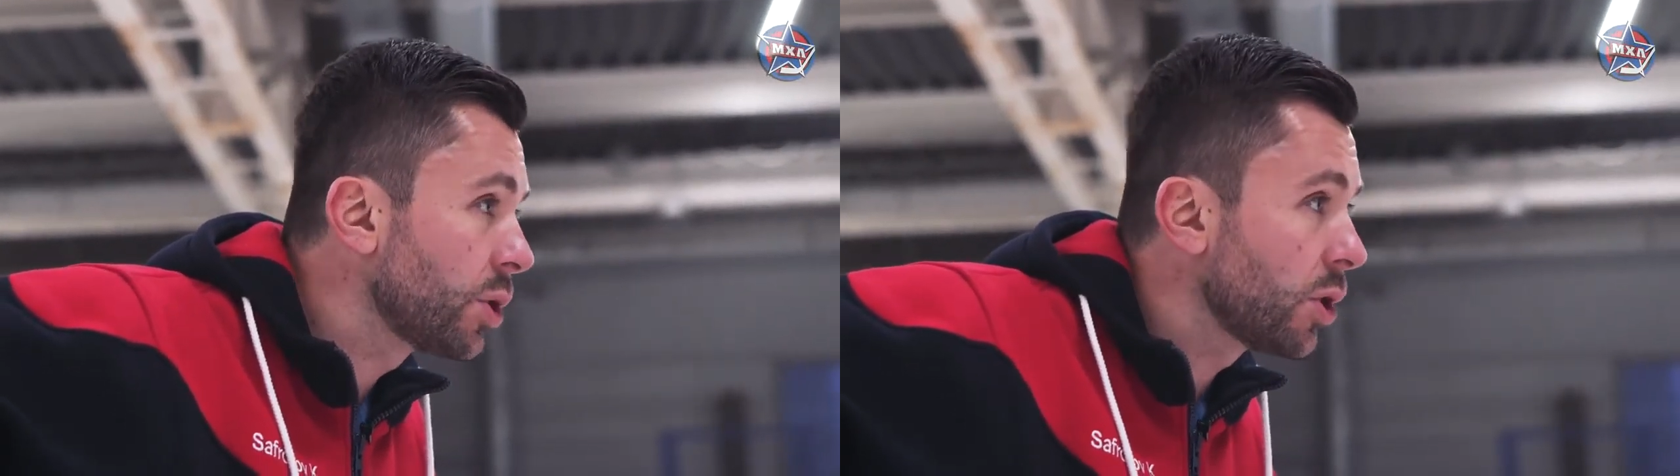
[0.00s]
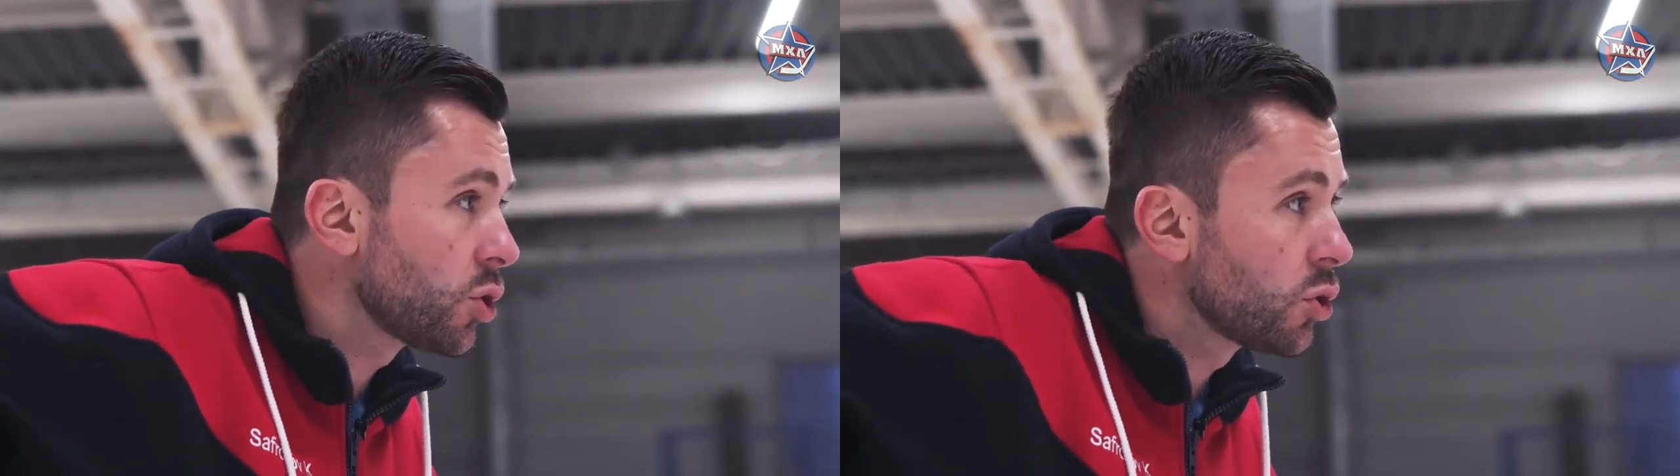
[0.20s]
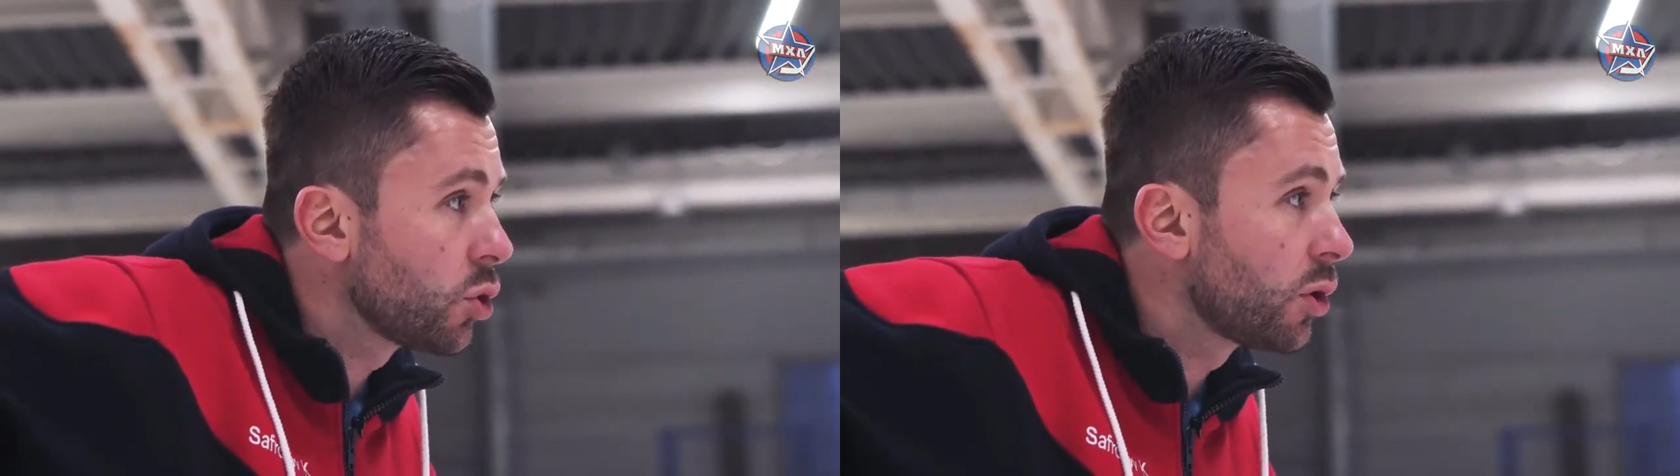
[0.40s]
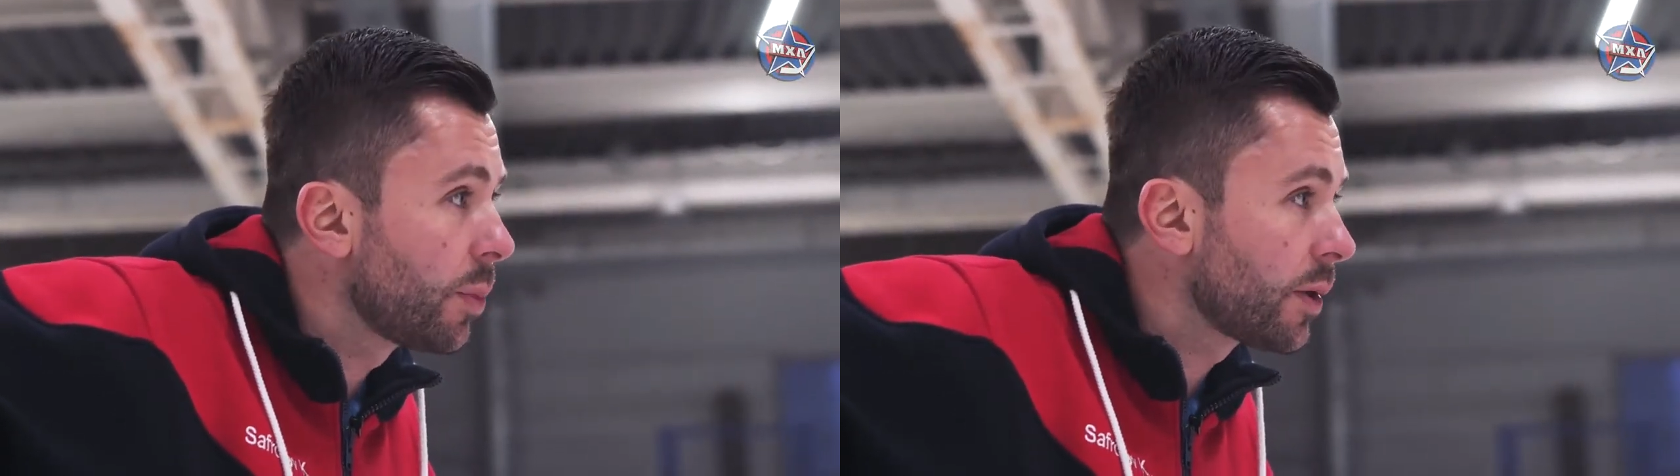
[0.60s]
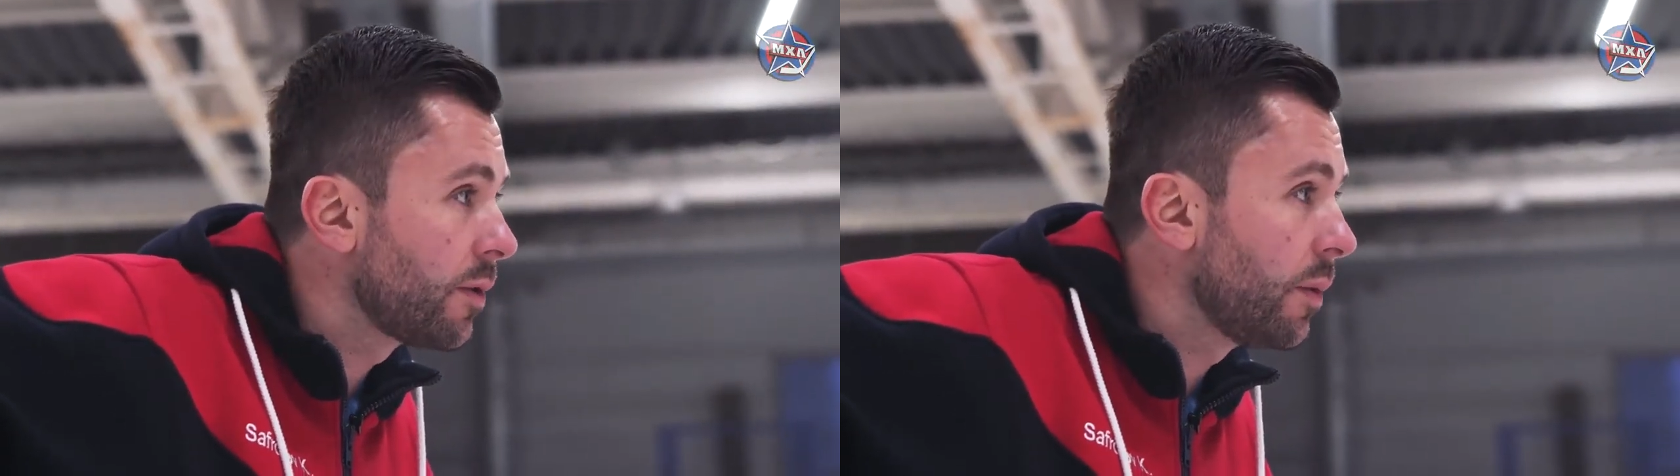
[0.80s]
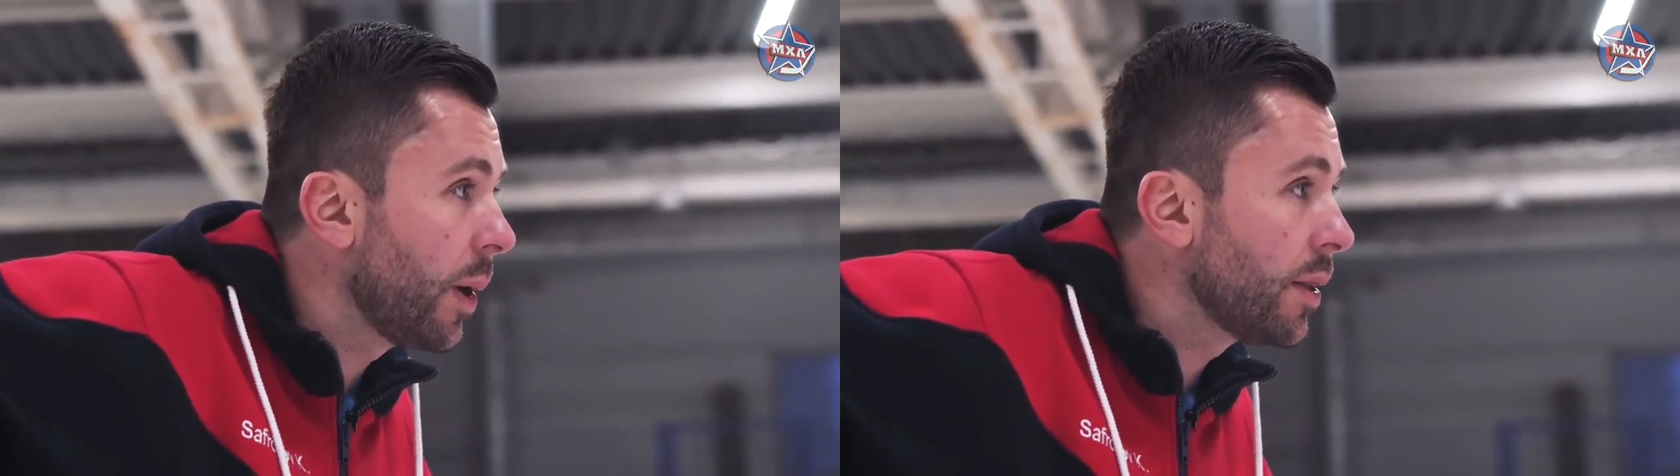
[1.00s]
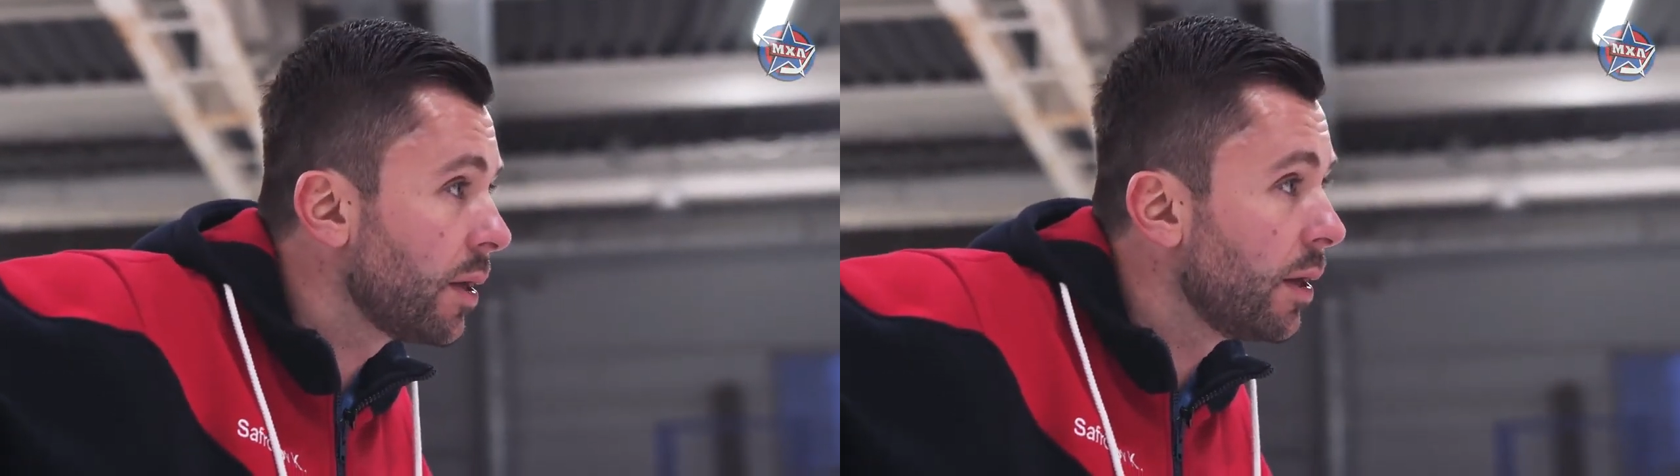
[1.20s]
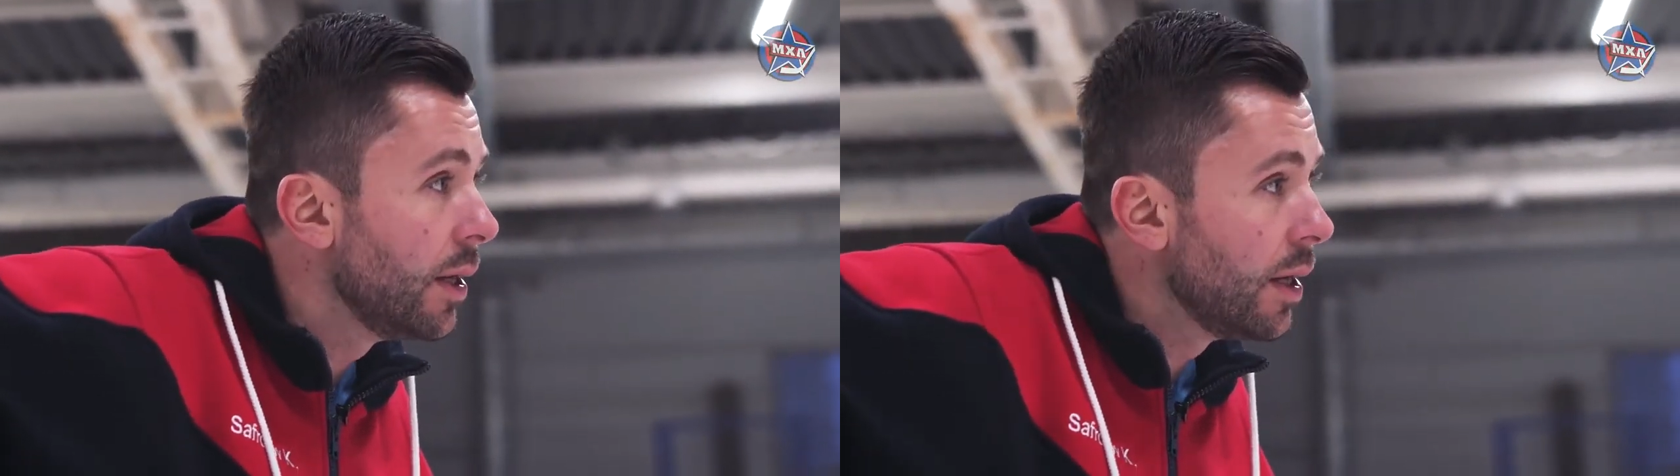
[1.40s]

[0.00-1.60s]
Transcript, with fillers: на что стоит обратить внимание,